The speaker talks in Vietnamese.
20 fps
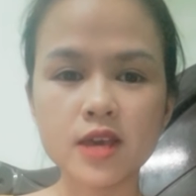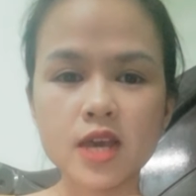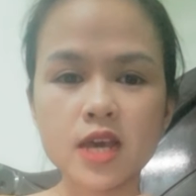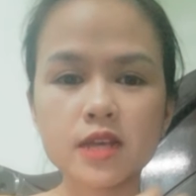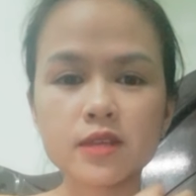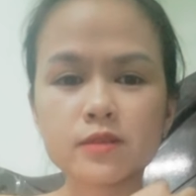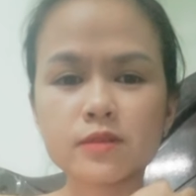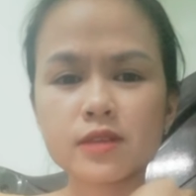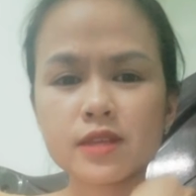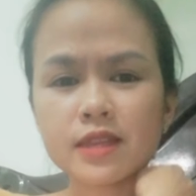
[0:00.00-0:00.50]

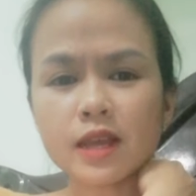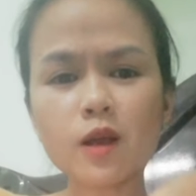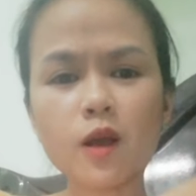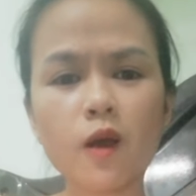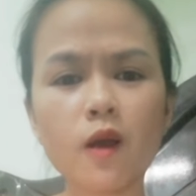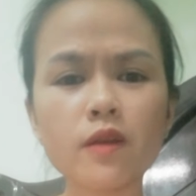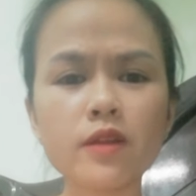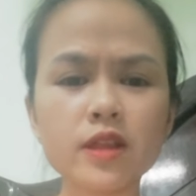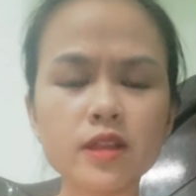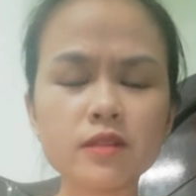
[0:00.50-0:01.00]
người ta ngó
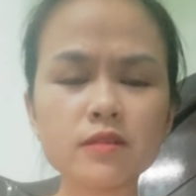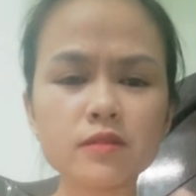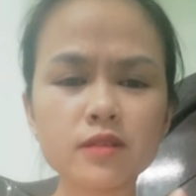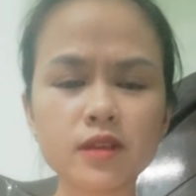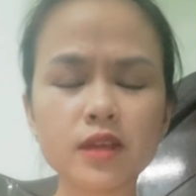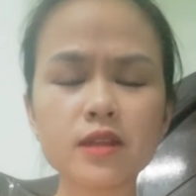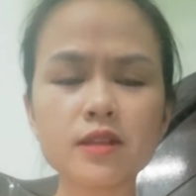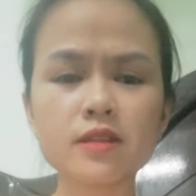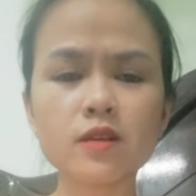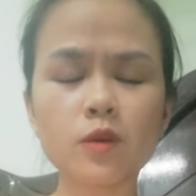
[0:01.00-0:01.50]
đến cái
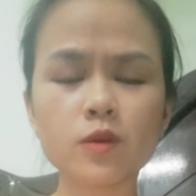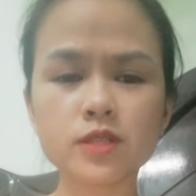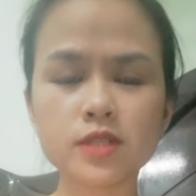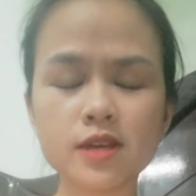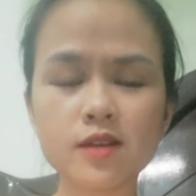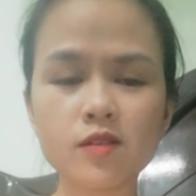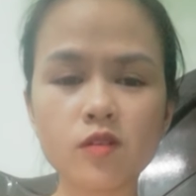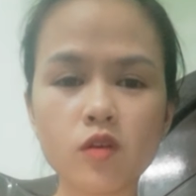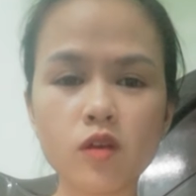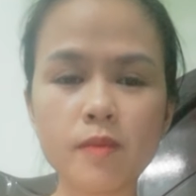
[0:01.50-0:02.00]
hồ sơ
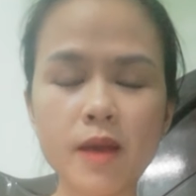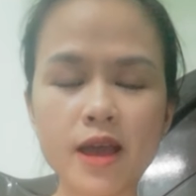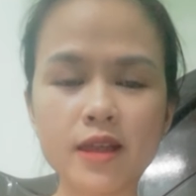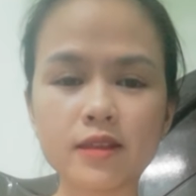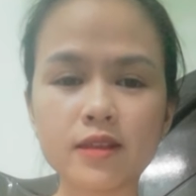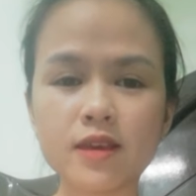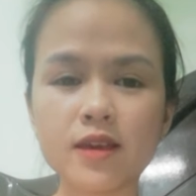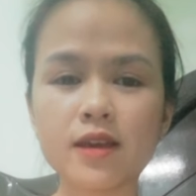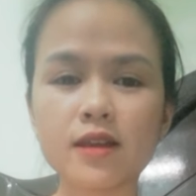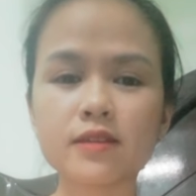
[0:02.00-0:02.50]
của các bạn
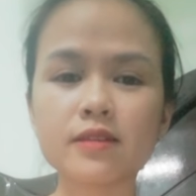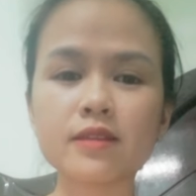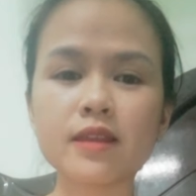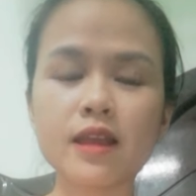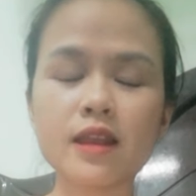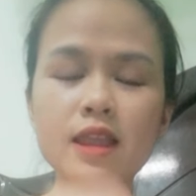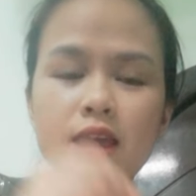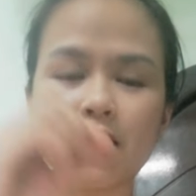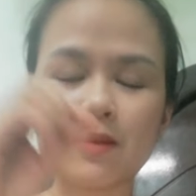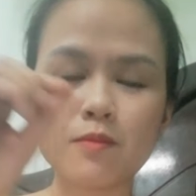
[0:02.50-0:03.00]
đã
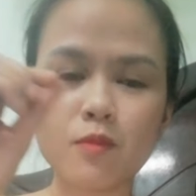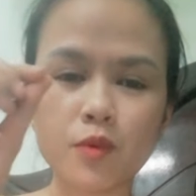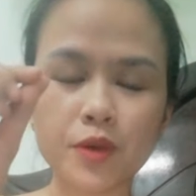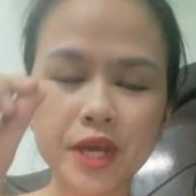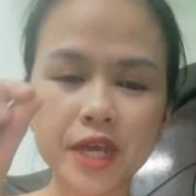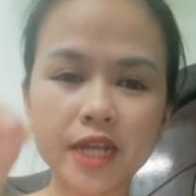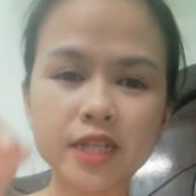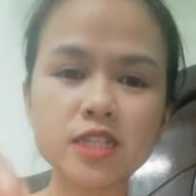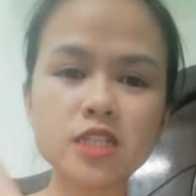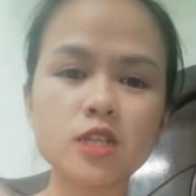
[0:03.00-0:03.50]
là một cái cánh
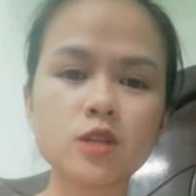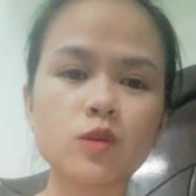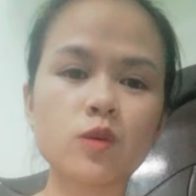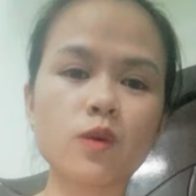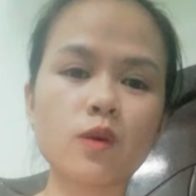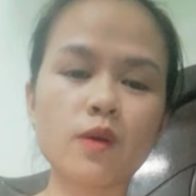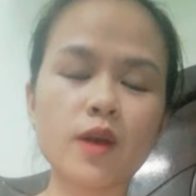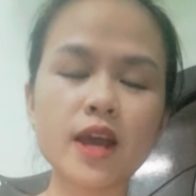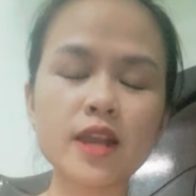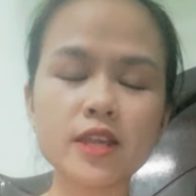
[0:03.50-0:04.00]
chìa
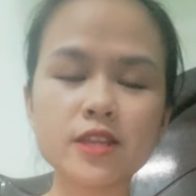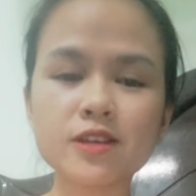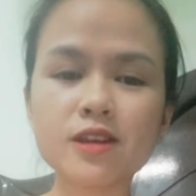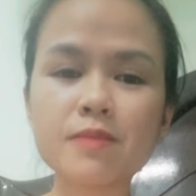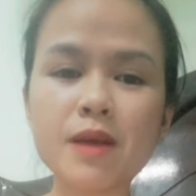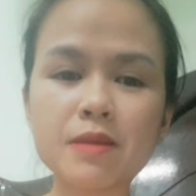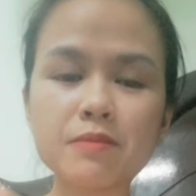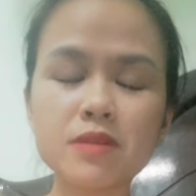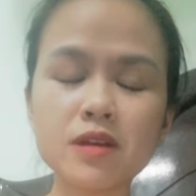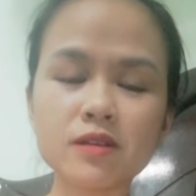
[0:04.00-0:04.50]
khóa để cho các bạn
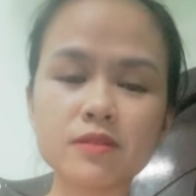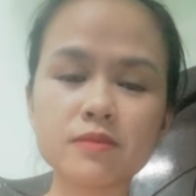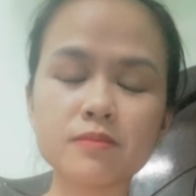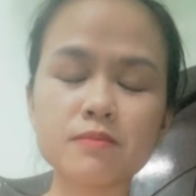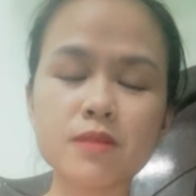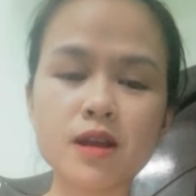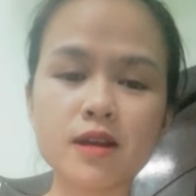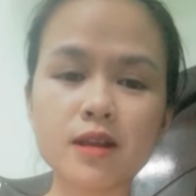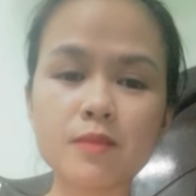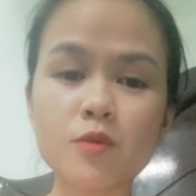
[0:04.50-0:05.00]
bước mở
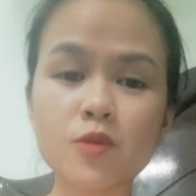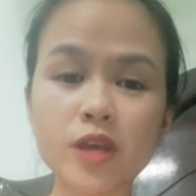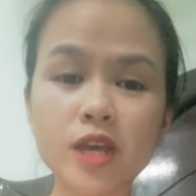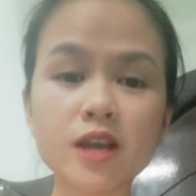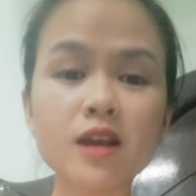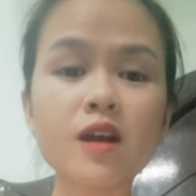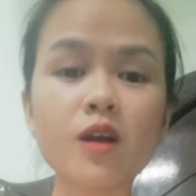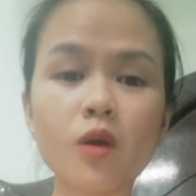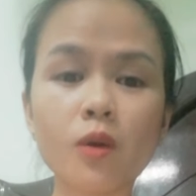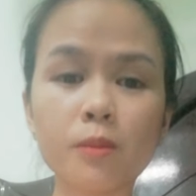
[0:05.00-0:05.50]
ra một cái cơ
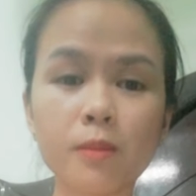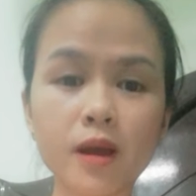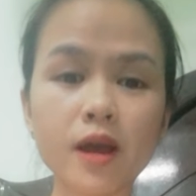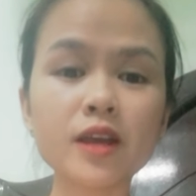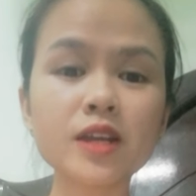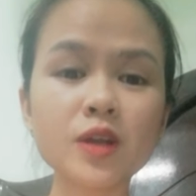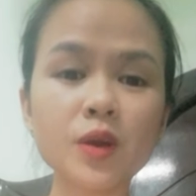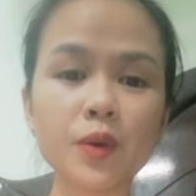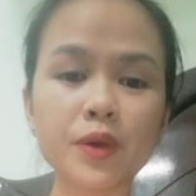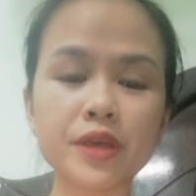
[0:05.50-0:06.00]
hội mới
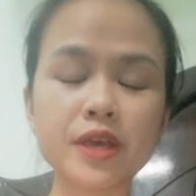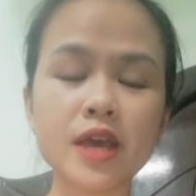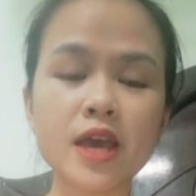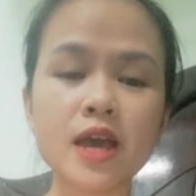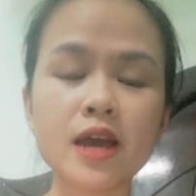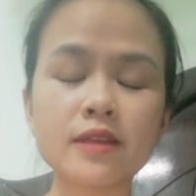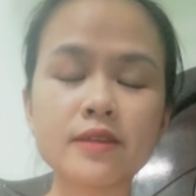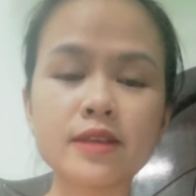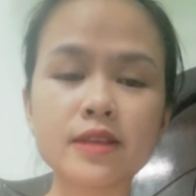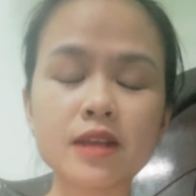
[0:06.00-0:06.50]
rồi
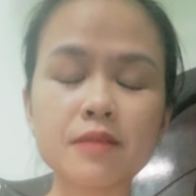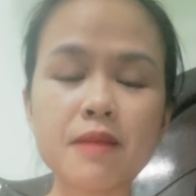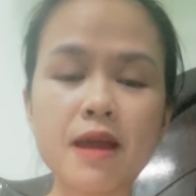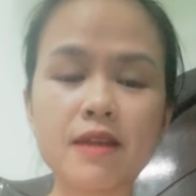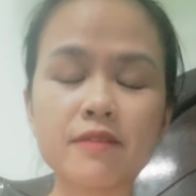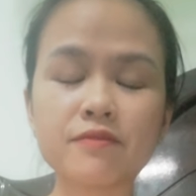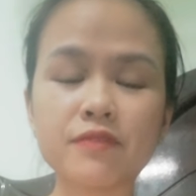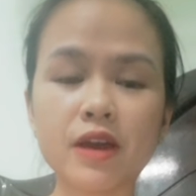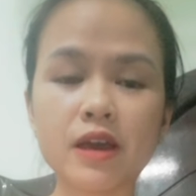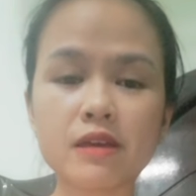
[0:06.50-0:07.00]
nên các bạn
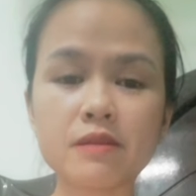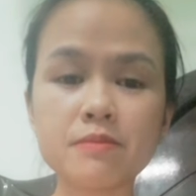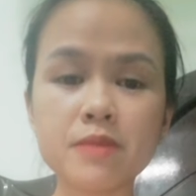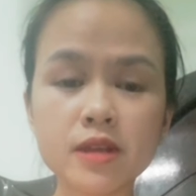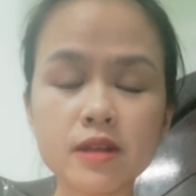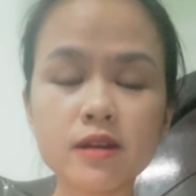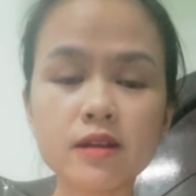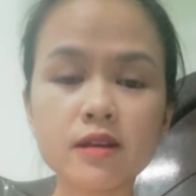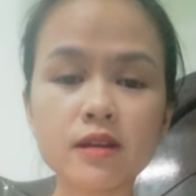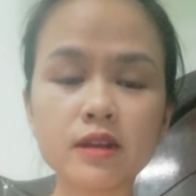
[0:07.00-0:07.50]
phải biết
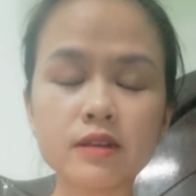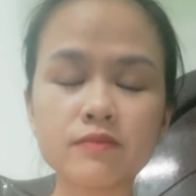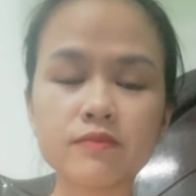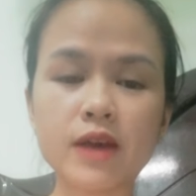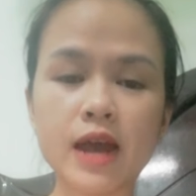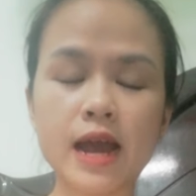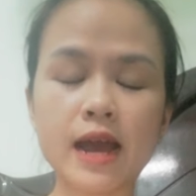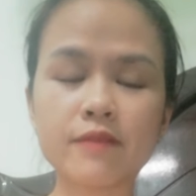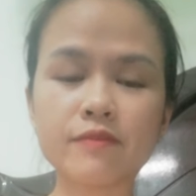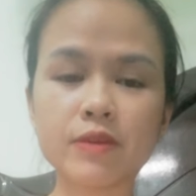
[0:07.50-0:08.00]
ơn
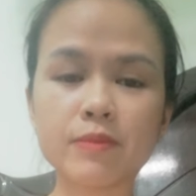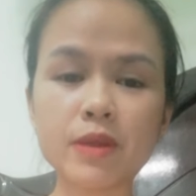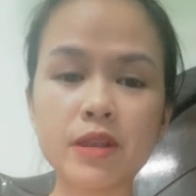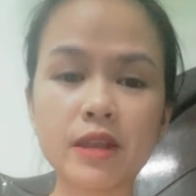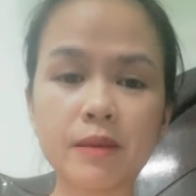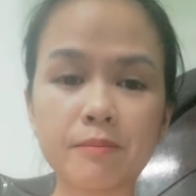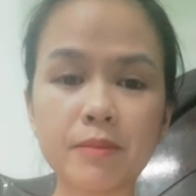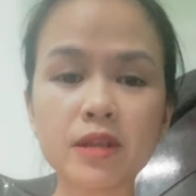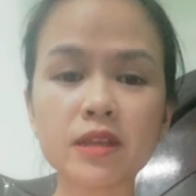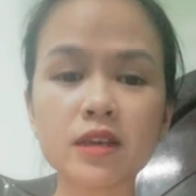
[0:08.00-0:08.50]
và phải biết nắm
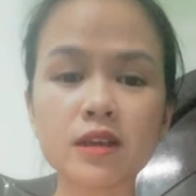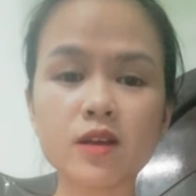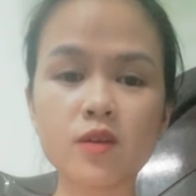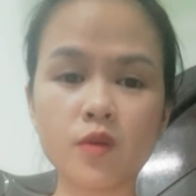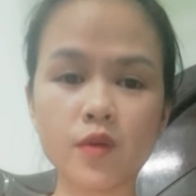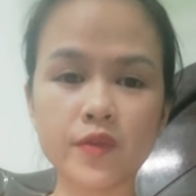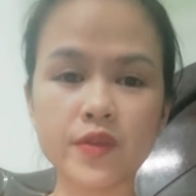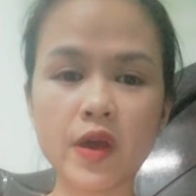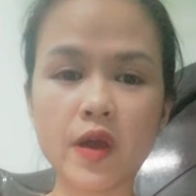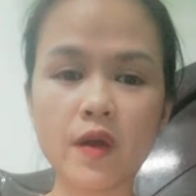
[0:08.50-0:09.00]
bắt cái cơ hội
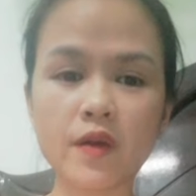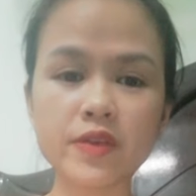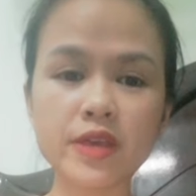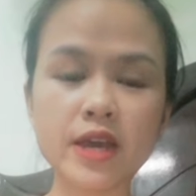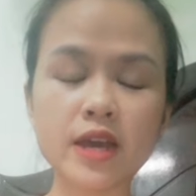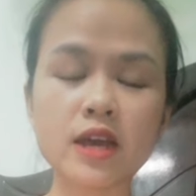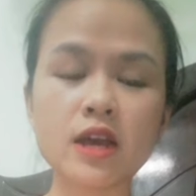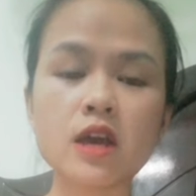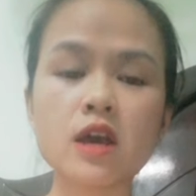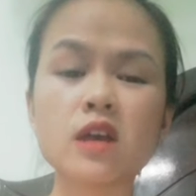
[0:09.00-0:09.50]
đó nha
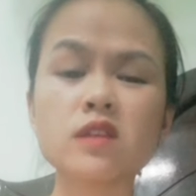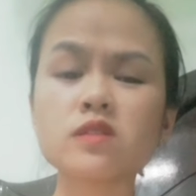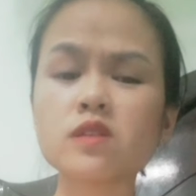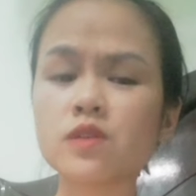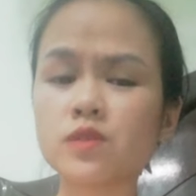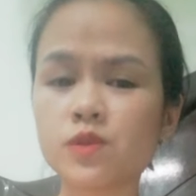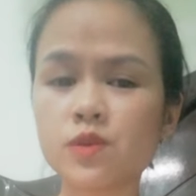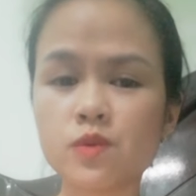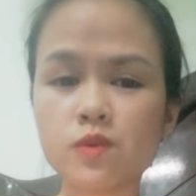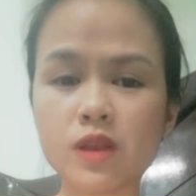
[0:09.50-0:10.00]
cho
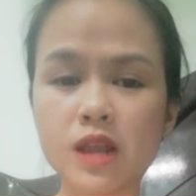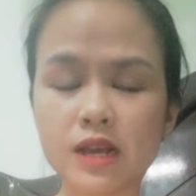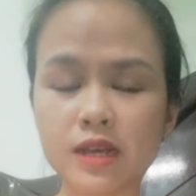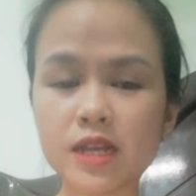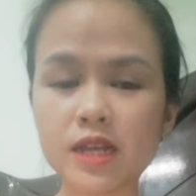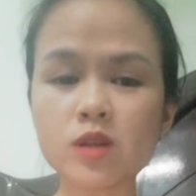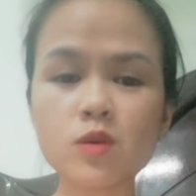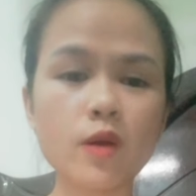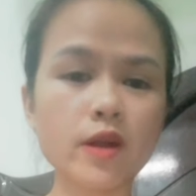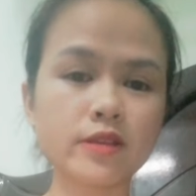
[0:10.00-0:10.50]
dù là kết
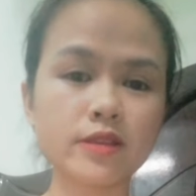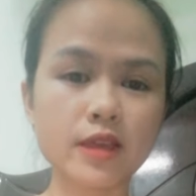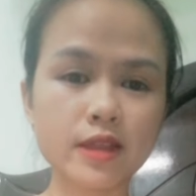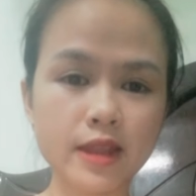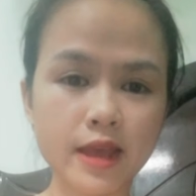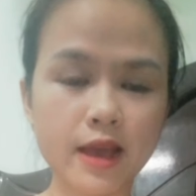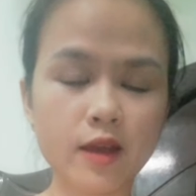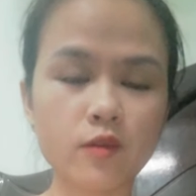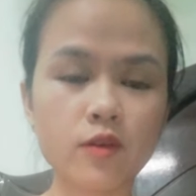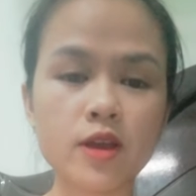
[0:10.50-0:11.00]
quả như thế
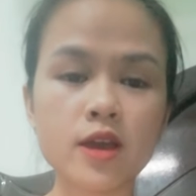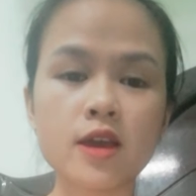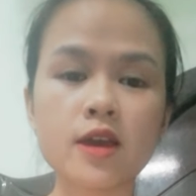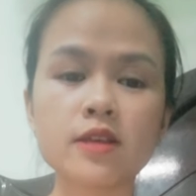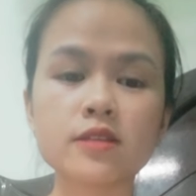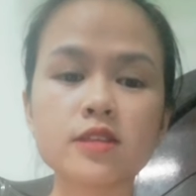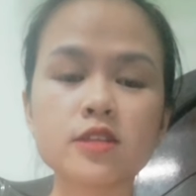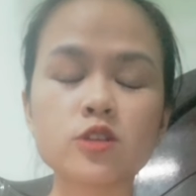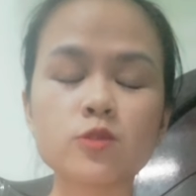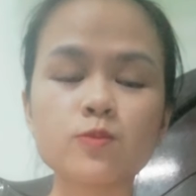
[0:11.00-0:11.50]
nào thì
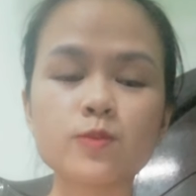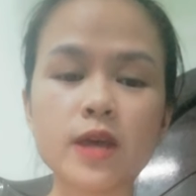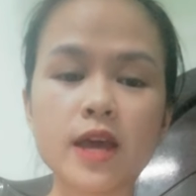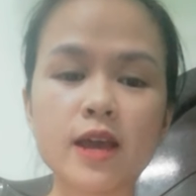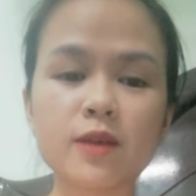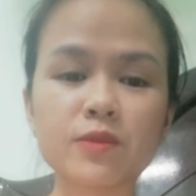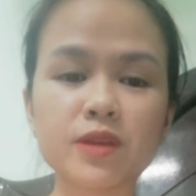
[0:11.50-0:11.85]
chúng ta